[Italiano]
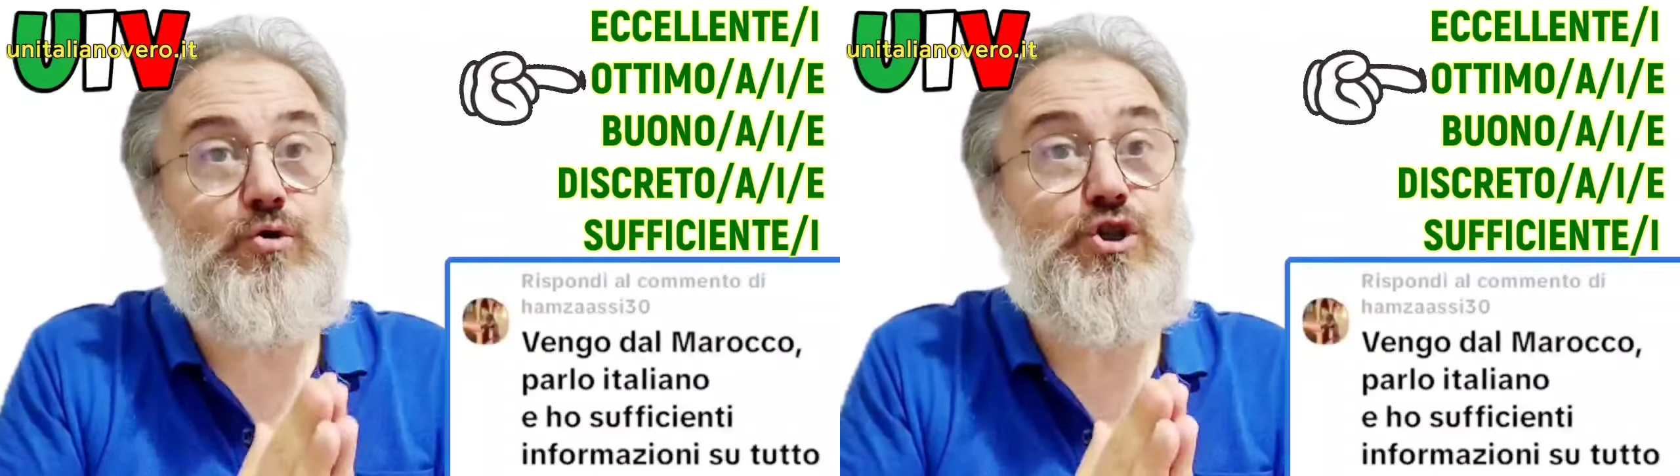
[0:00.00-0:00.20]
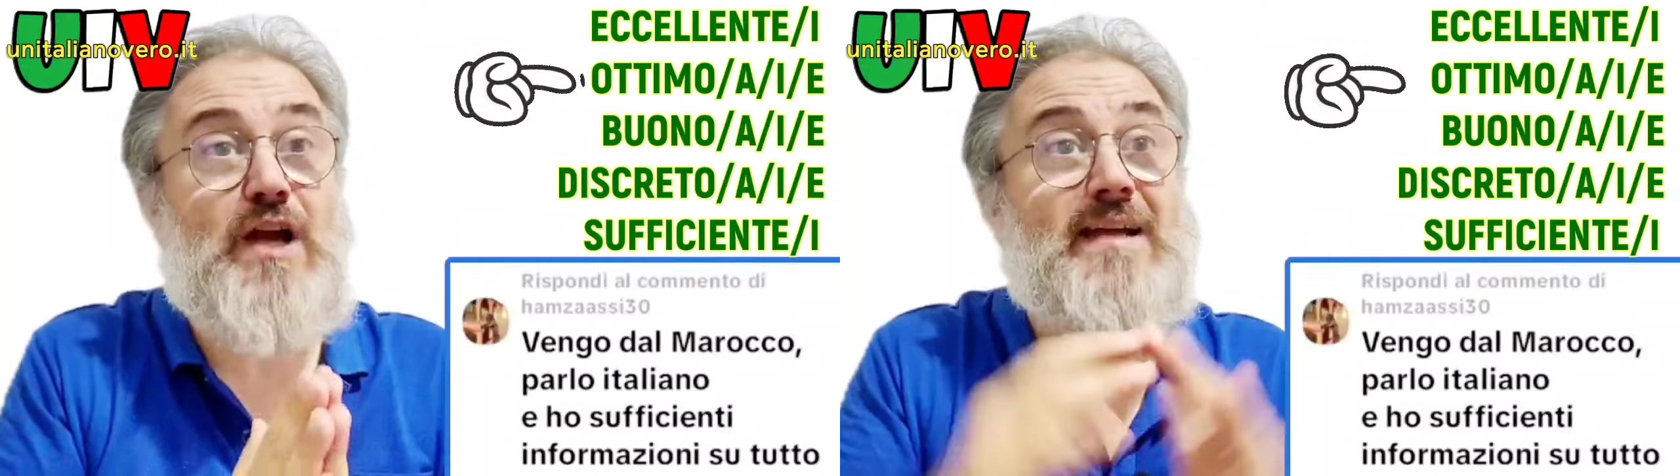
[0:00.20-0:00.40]

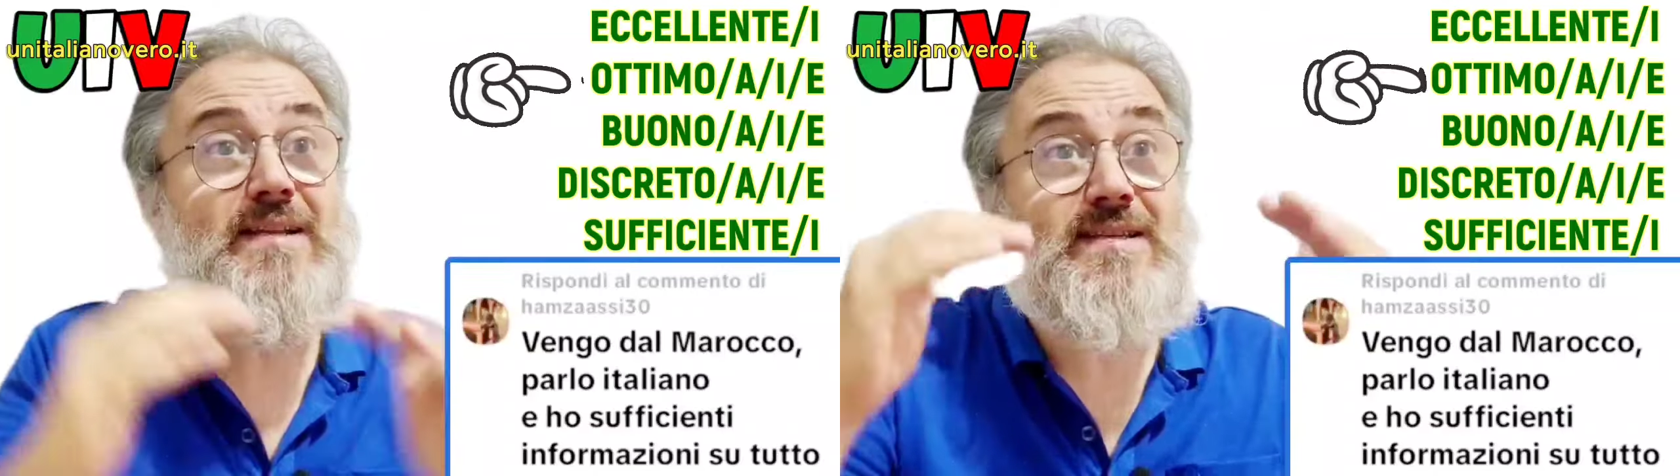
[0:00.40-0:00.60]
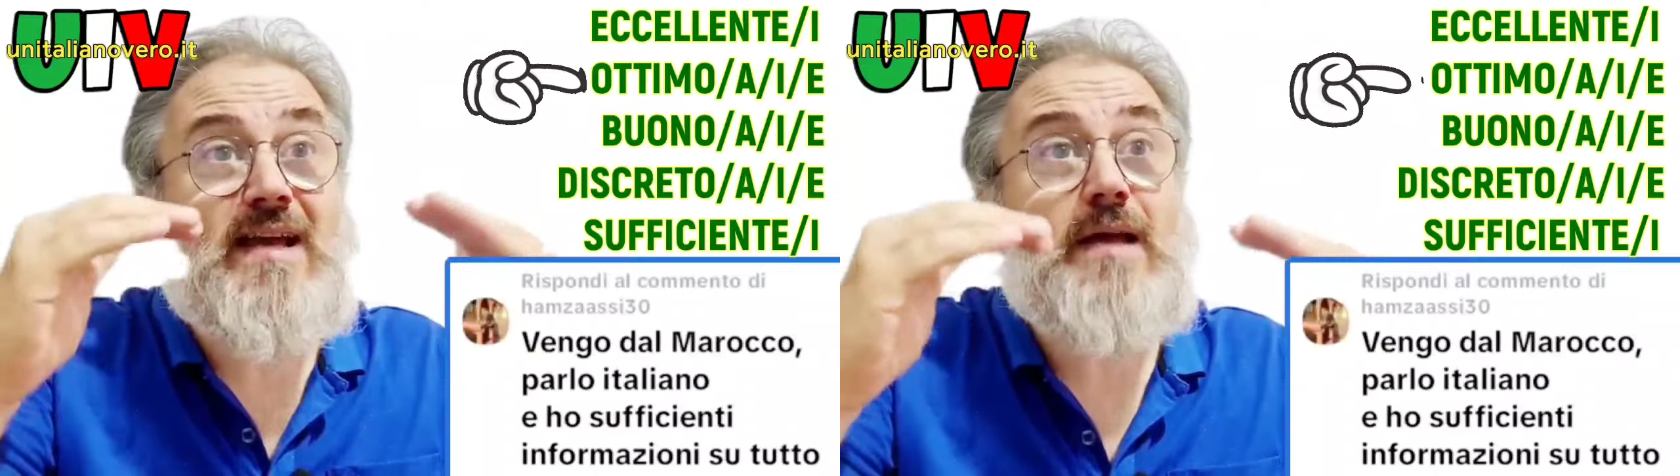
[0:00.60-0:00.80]

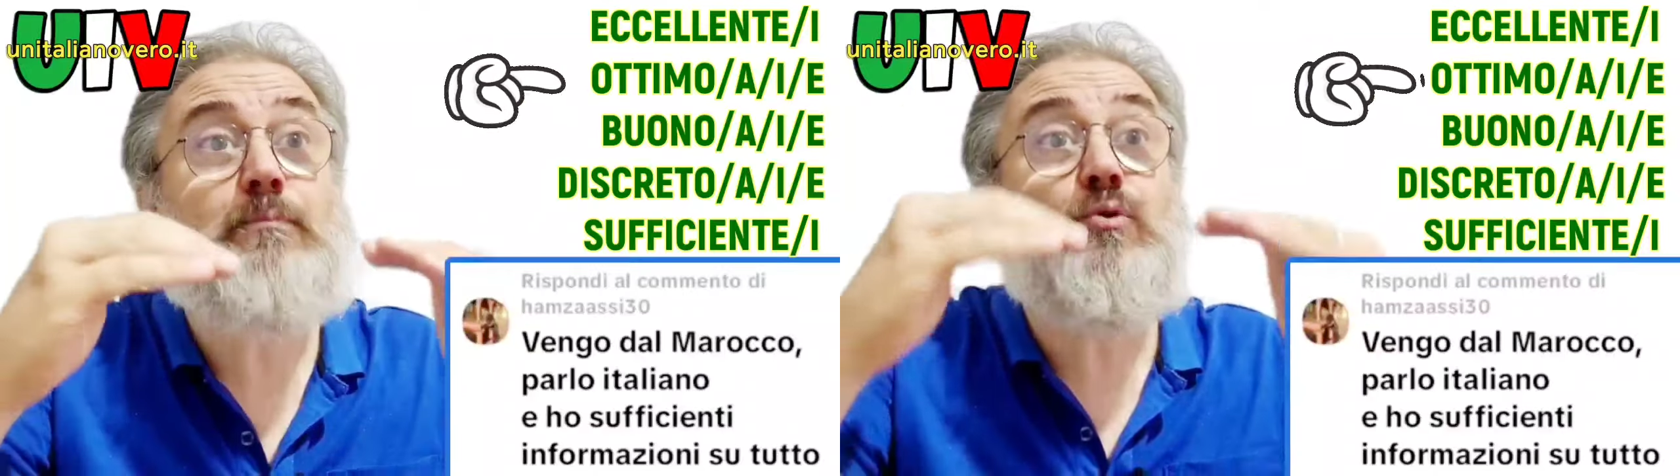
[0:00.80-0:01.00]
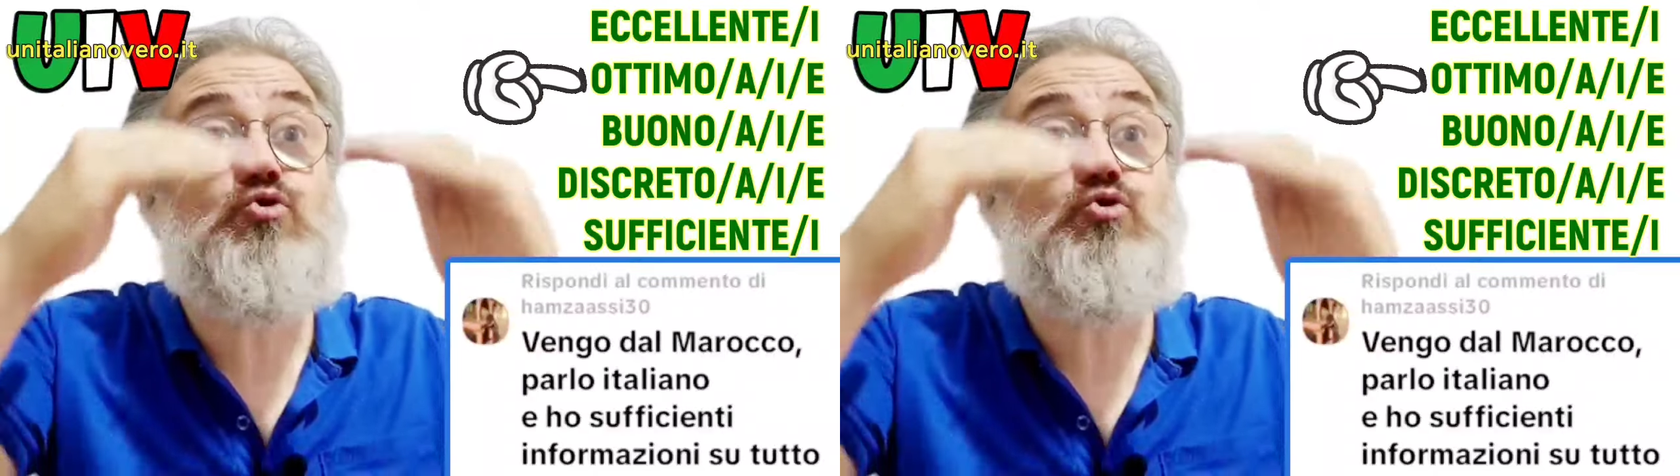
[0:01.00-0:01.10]
conoscenza e